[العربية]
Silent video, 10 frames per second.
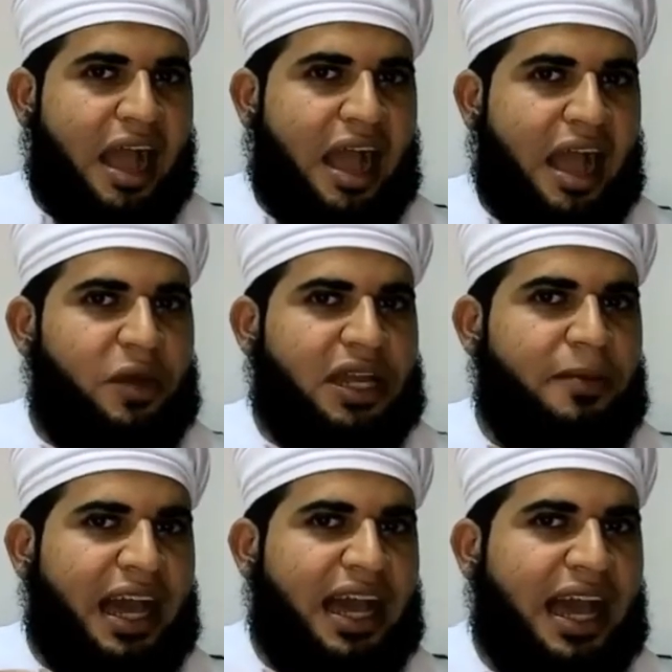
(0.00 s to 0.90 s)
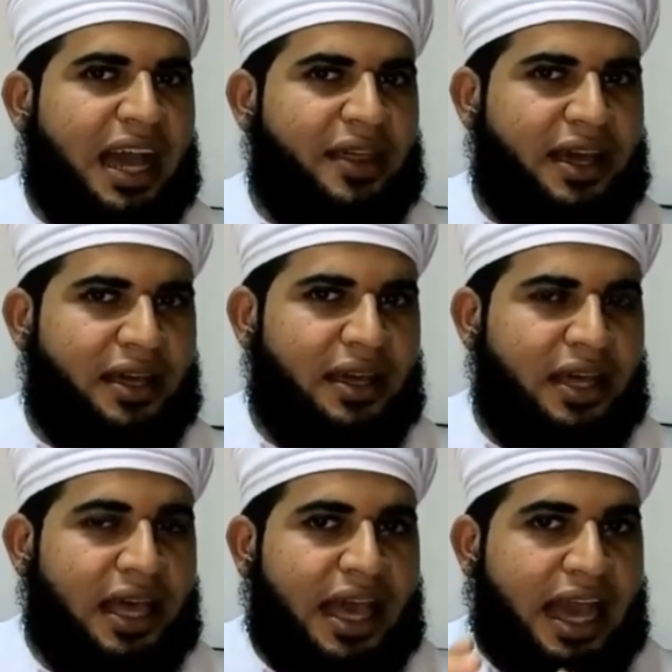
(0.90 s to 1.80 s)
تعاملك مع
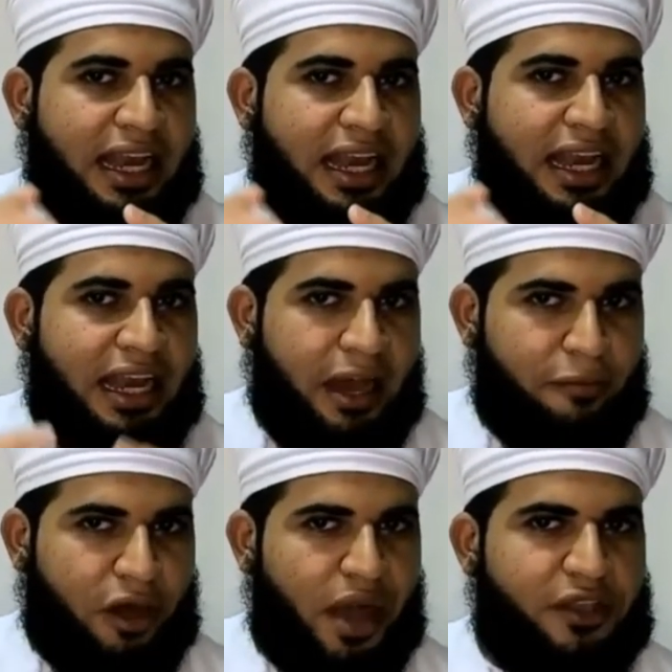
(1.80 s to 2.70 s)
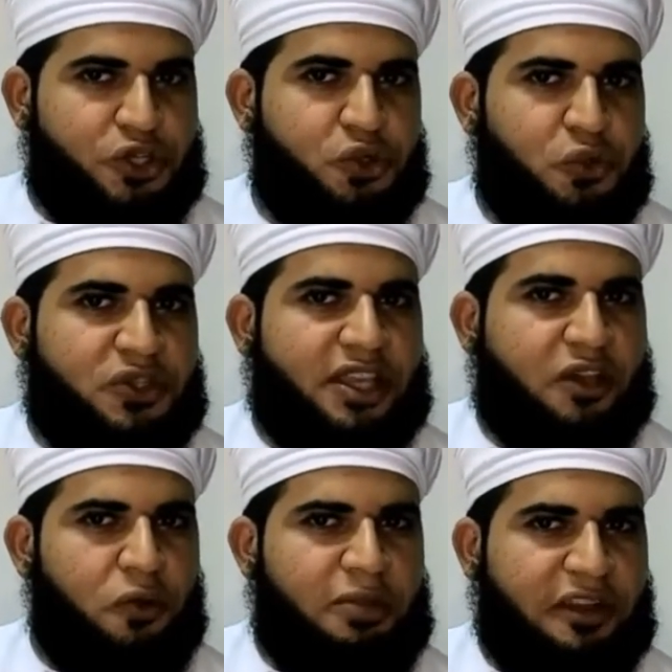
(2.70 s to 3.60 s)
هذا الأمر أو هذا
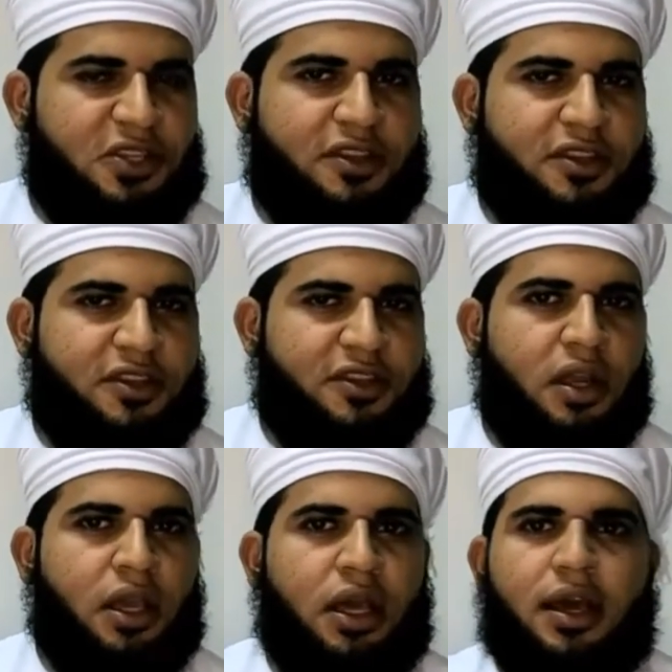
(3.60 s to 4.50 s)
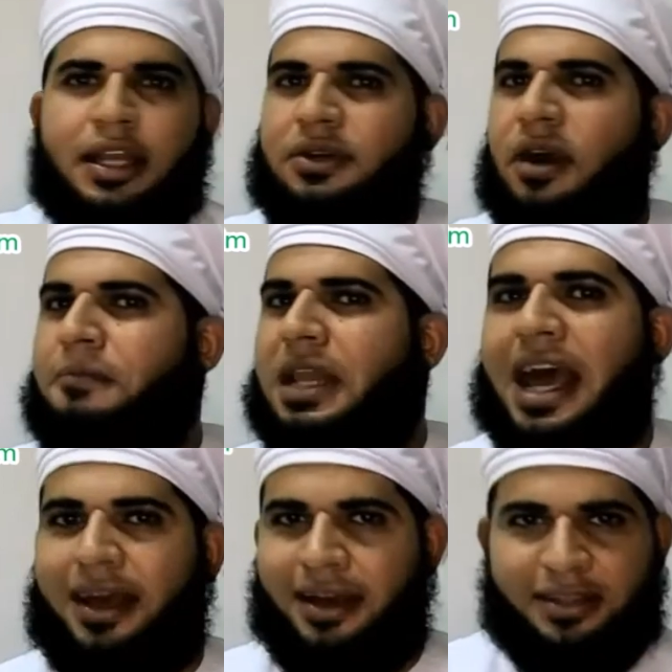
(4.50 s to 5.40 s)
الشعور ستكون بنفس الطريقة؟
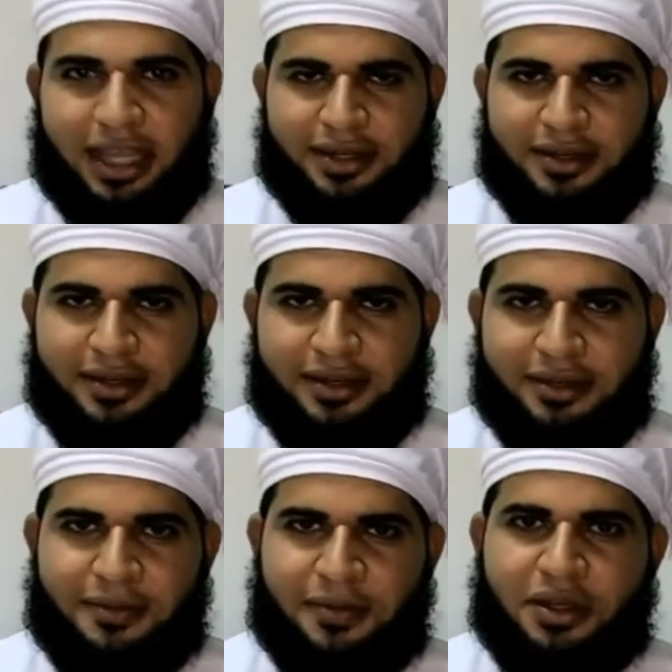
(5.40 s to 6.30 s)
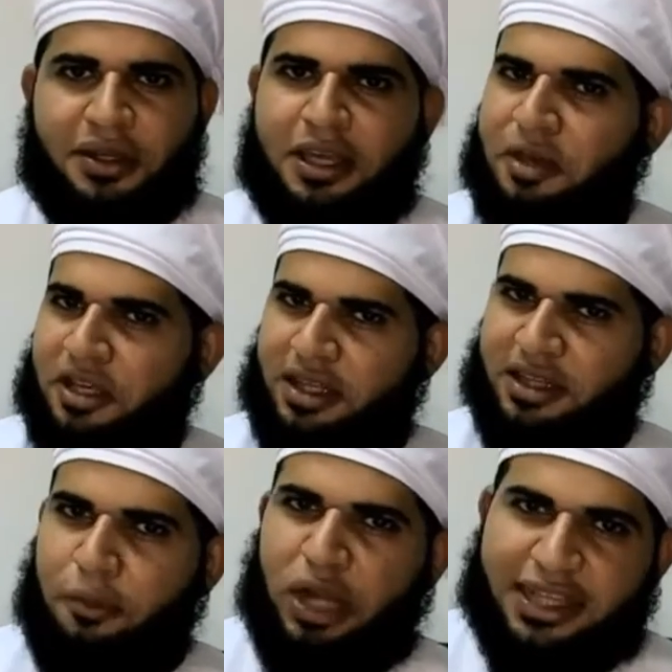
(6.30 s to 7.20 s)
الجواب لا قطعا
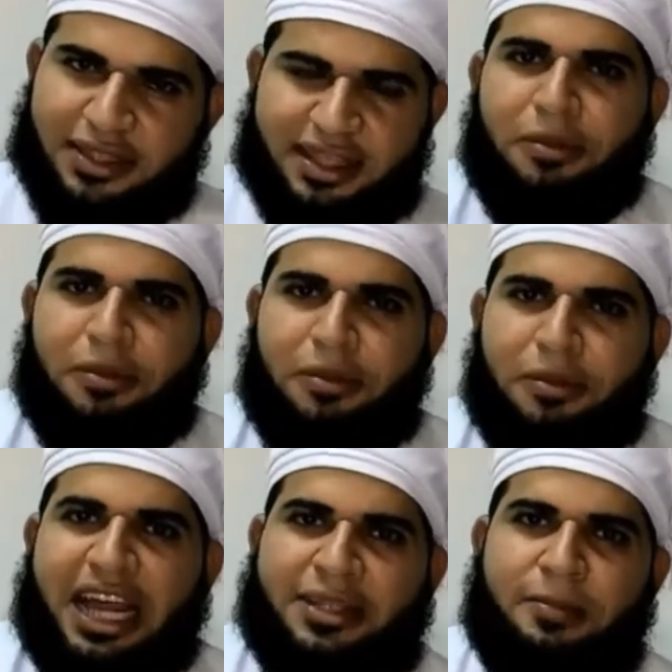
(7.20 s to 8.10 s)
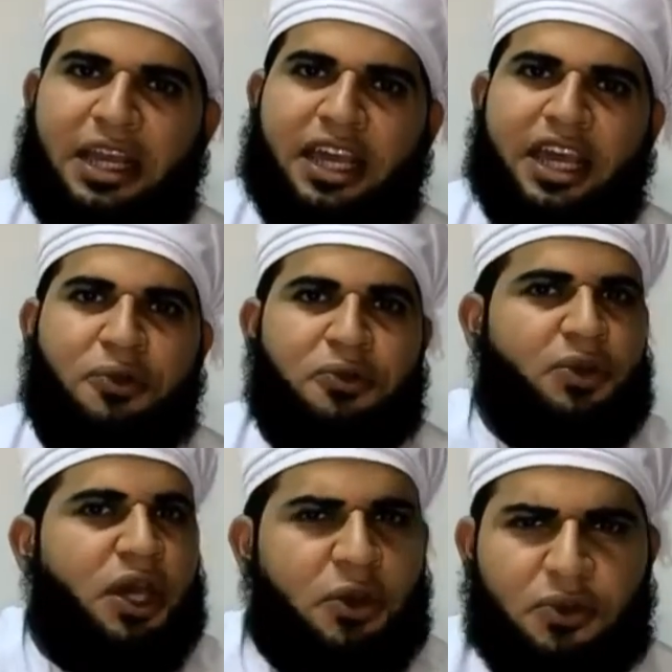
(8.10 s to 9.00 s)
يمكن تحمل عتب تحمل عتب
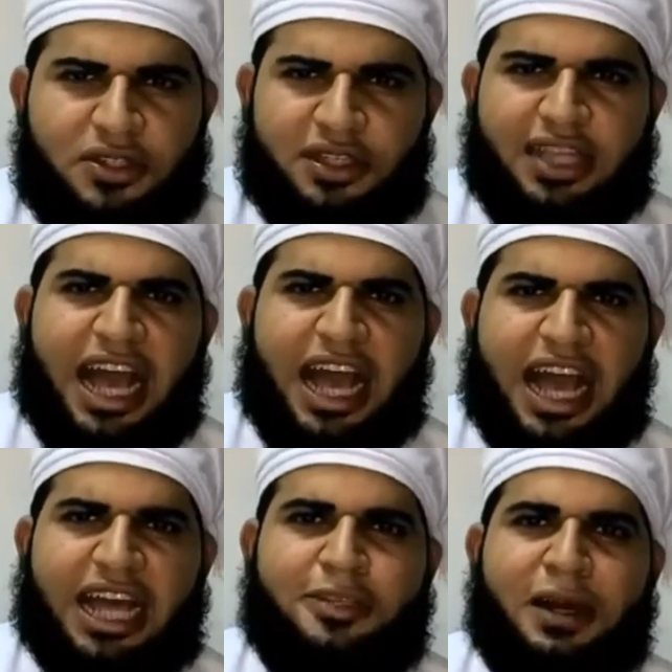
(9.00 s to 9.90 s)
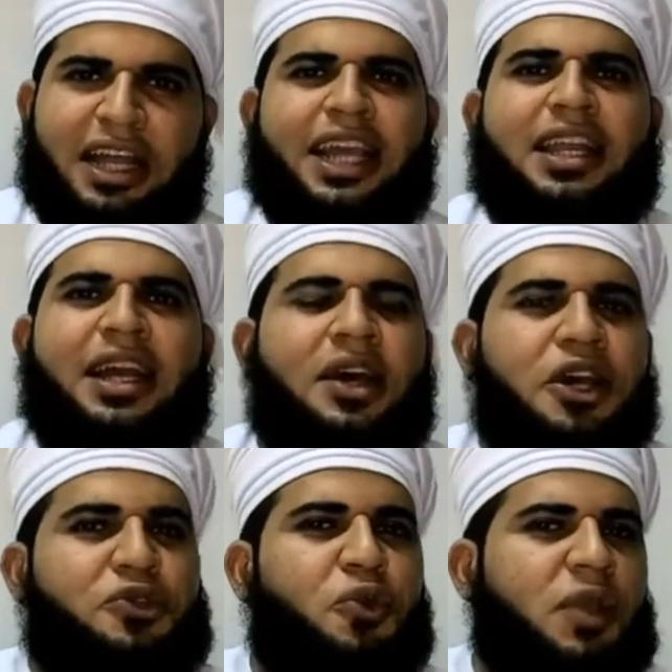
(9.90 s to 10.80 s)
عليه وتعاتبه
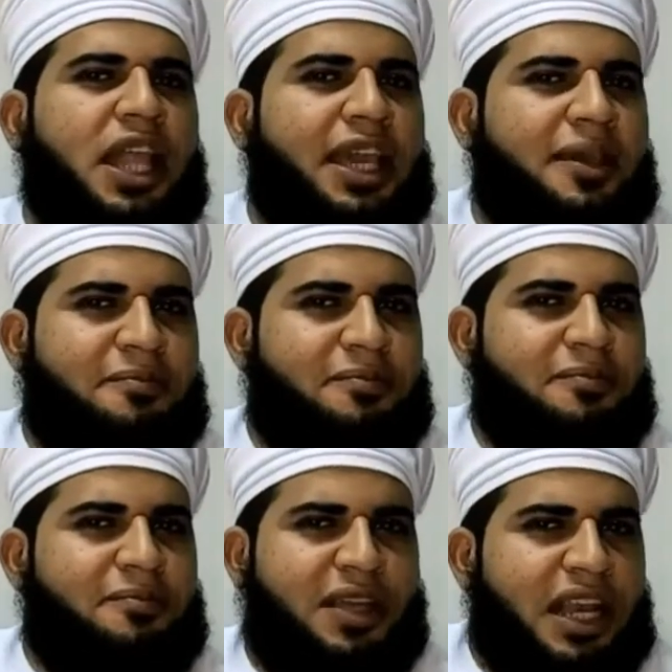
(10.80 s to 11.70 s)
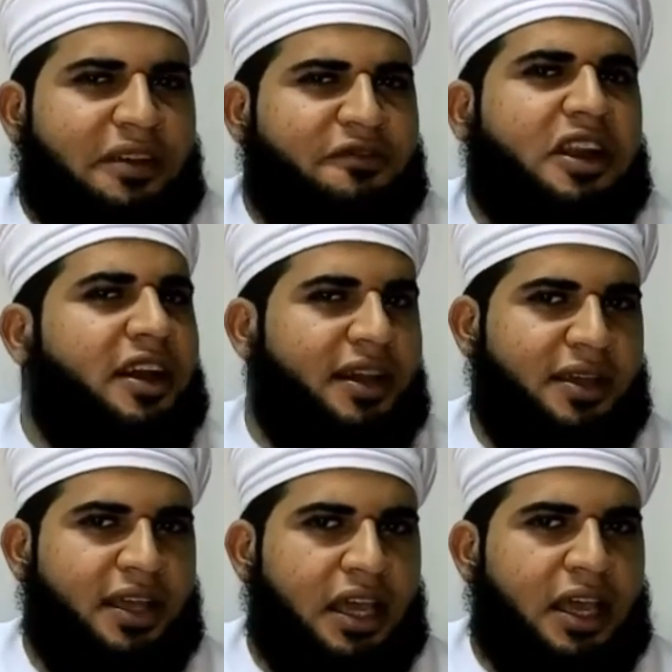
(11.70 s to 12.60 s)
لكن تقول والله فرق